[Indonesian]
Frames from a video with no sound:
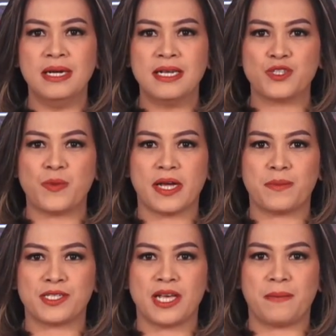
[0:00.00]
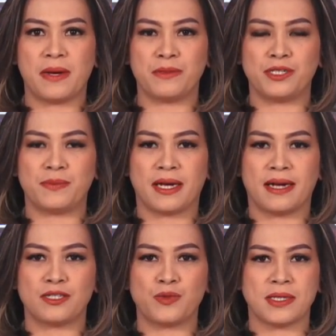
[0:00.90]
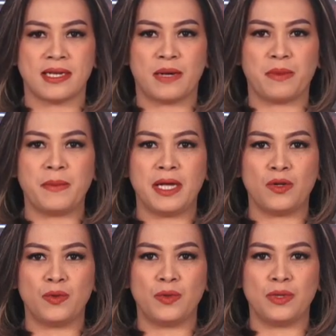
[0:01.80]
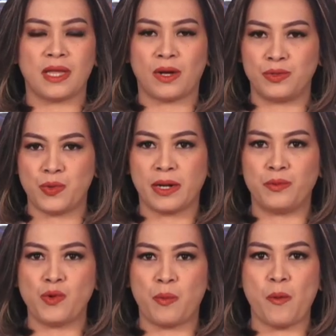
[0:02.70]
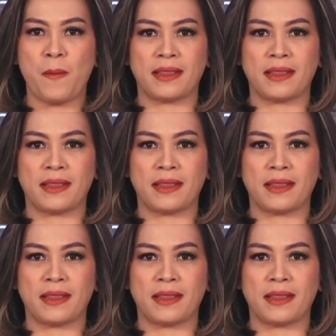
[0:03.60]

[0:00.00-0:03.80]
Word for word: Sebagai persiapan menciptakan suasana pemilu tahun 2024